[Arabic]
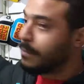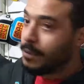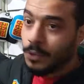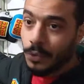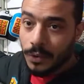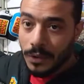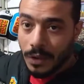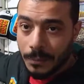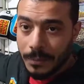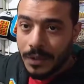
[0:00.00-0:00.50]
منه
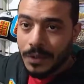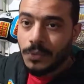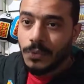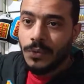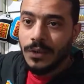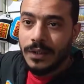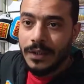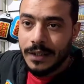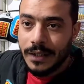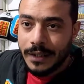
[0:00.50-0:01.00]
الابيض
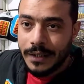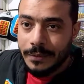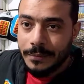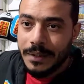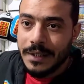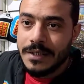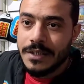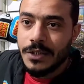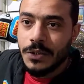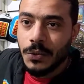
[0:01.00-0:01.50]

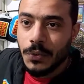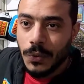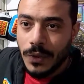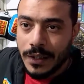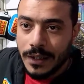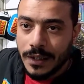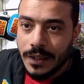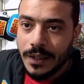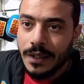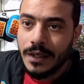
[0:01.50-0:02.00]
والنبيتي
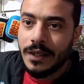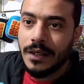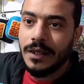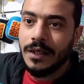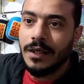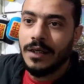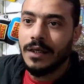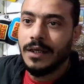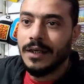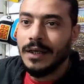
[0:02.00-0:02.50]

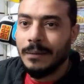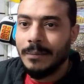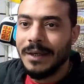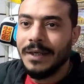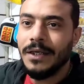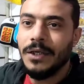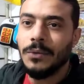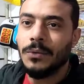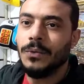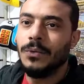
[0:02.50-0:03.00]

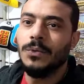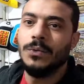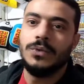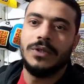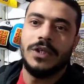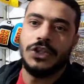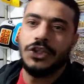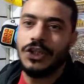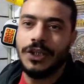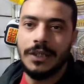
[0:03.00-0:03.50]
واللبني
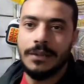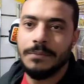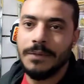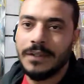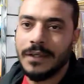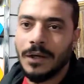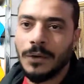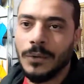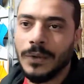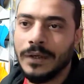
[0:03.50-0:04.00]
وتشكيل
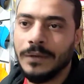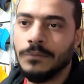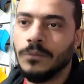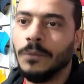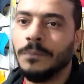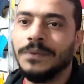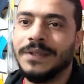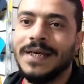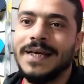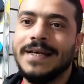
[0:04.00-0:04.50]
بتاعه
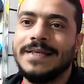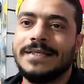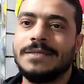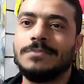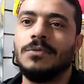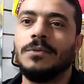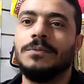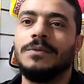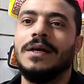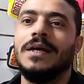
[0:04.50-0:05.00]
ممتاز
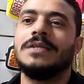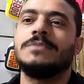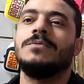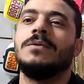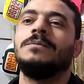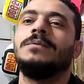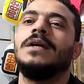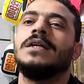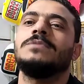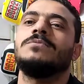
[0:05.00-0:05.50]
ممتاز
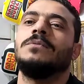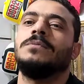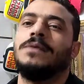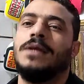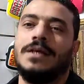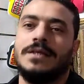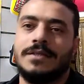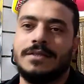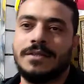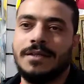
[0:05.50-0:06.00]
ممتاز
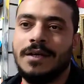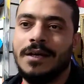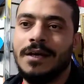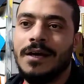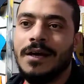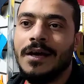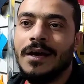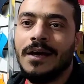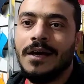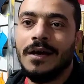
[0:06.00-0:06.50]
ممتاز
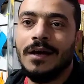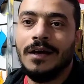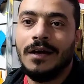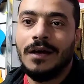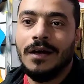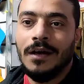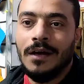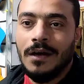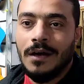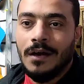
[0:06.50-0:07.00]

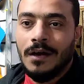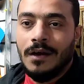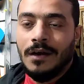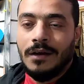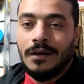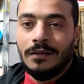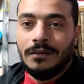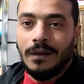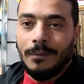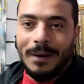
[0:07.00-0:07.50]

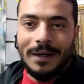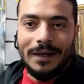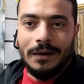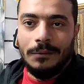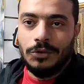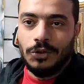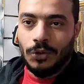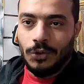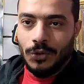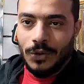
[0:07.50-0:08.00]
طبعا انا
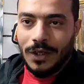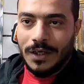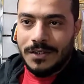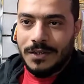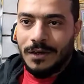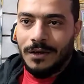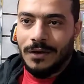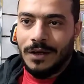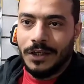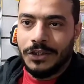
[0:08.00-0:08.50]
مش هقول لكم
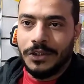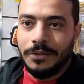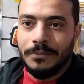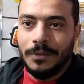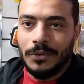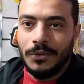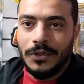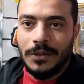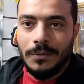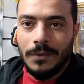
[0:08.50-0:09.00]
الاسعار عشان
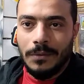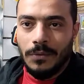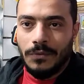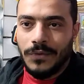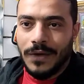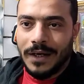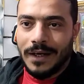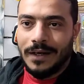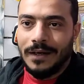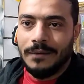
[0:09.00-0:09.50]
برضه تبقى
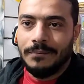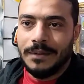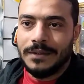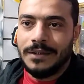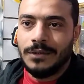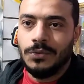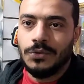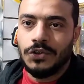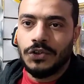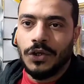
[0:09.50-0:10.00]
مفاجاه لما
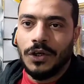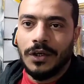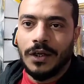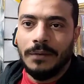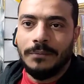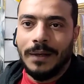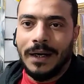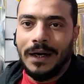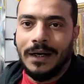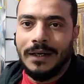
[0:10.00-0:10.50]
تيجوا ان شاء الله
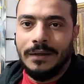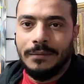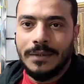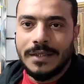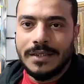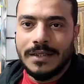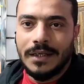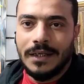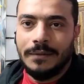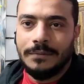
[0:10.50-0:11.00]
المحل
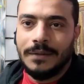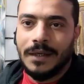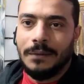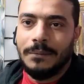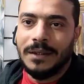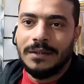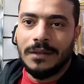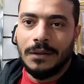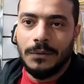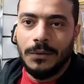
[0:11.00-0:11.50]
باذن الله بتاعي
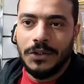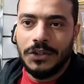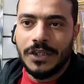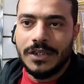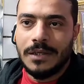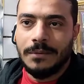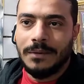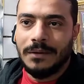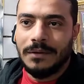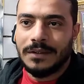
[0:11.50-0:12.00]
ما يتوهش
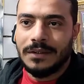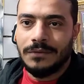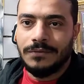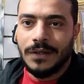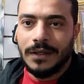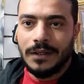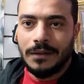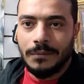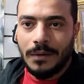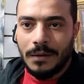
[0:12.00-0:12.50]
زي ما
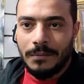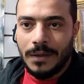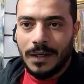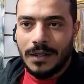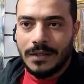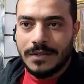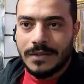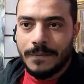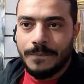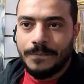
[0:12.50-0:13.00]
اتفقنا مع بعض